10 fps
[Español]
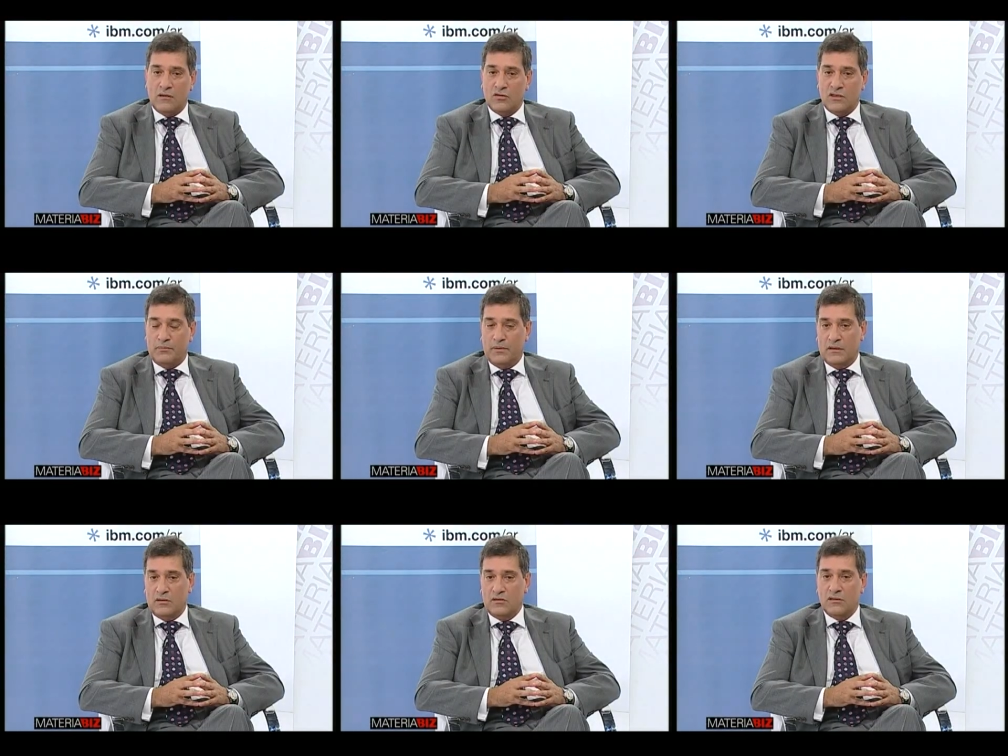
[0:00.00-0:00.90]
dos
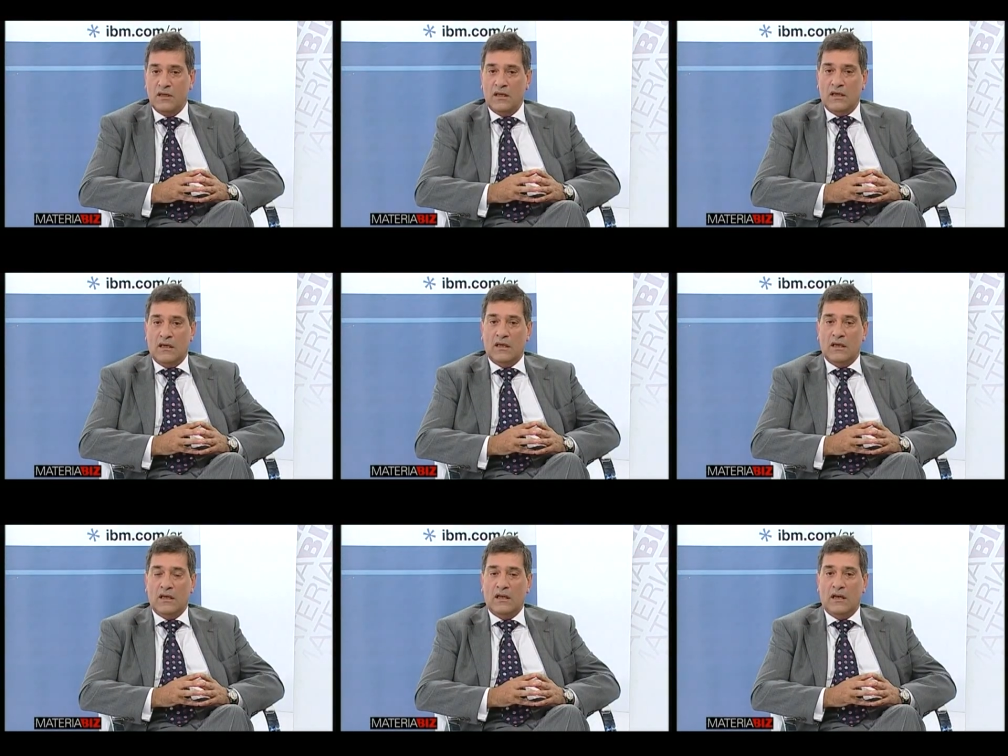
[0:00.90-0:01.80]
aspectos.
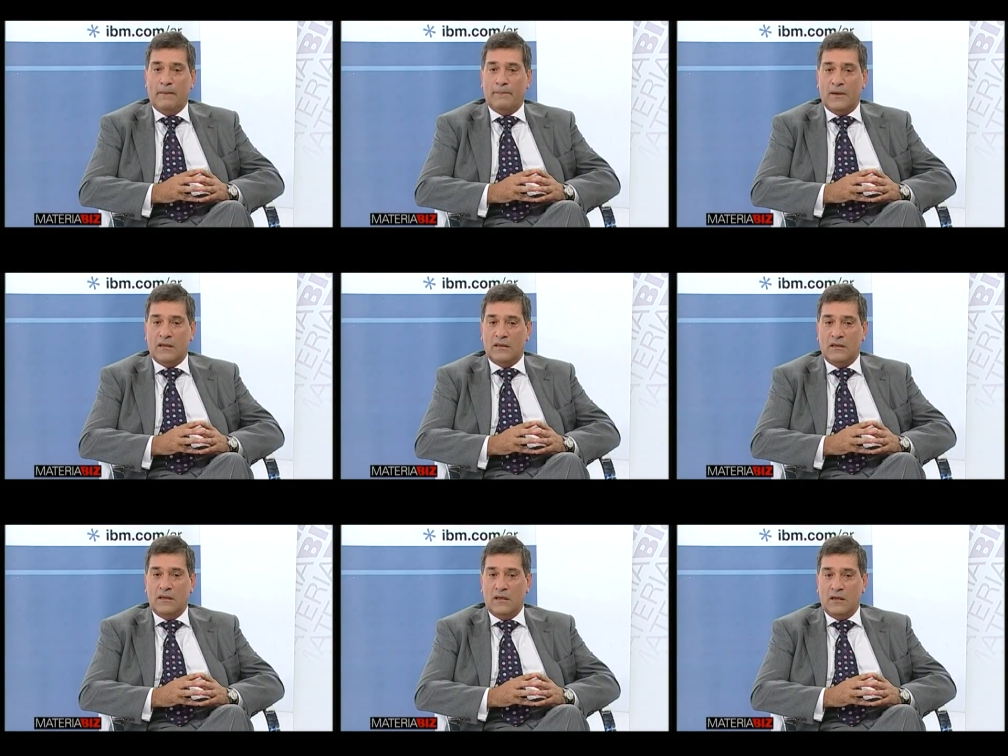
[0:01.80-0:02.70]
Eh, la
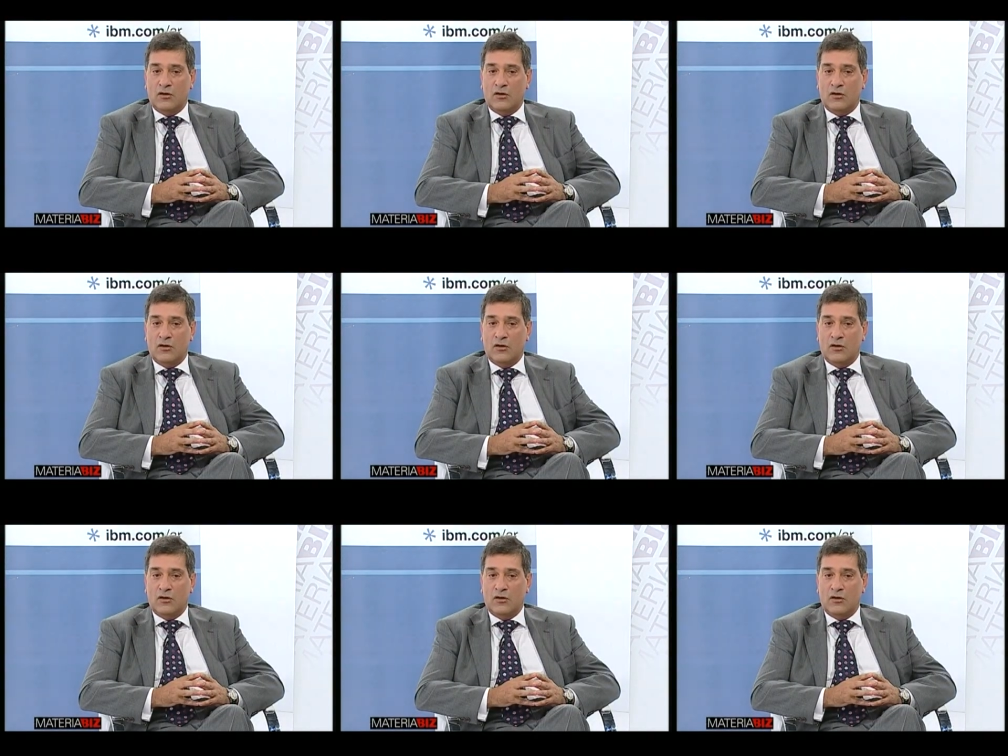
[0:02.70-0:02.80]
parte